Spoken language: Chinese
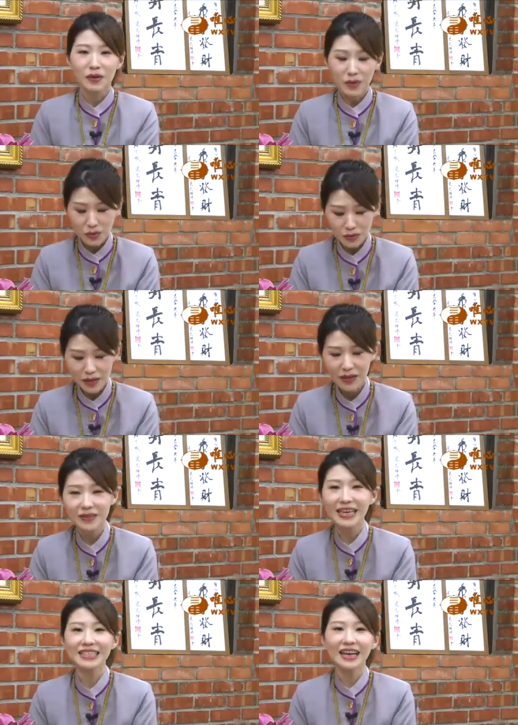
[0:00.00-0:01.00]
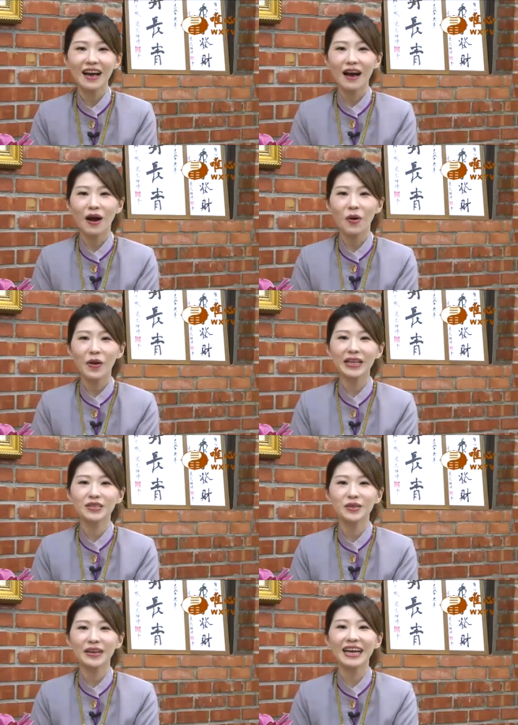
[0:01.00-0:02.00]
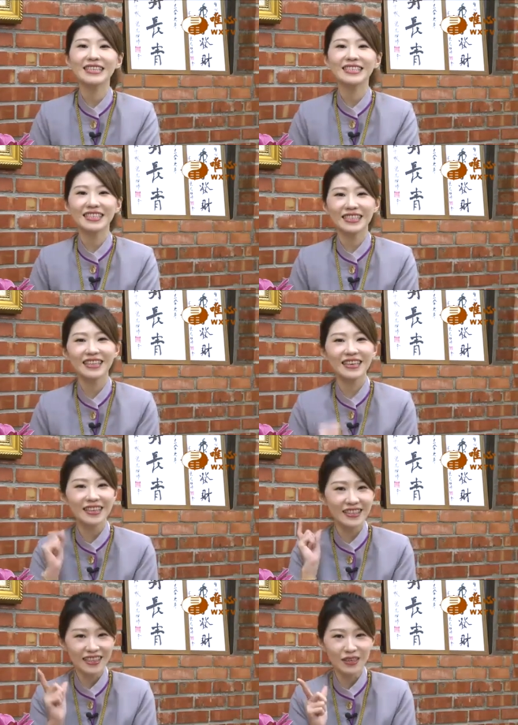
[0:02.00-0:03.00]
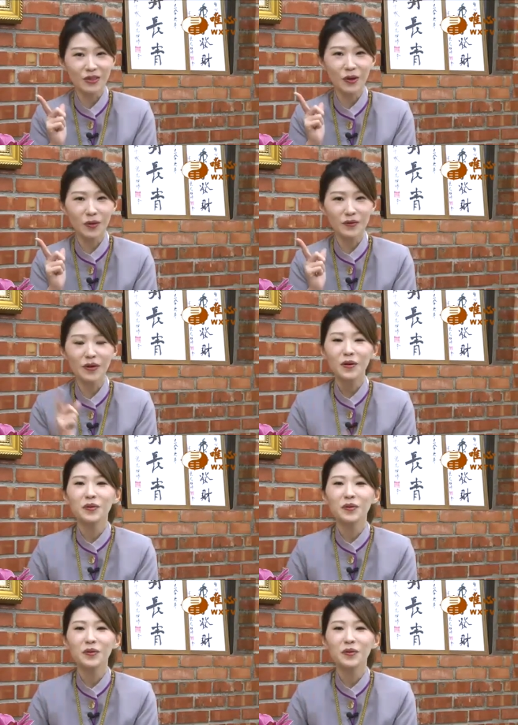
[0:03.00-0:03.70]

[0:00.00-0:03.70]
观众朋友，大家好，欢迎收看《青年一点通》，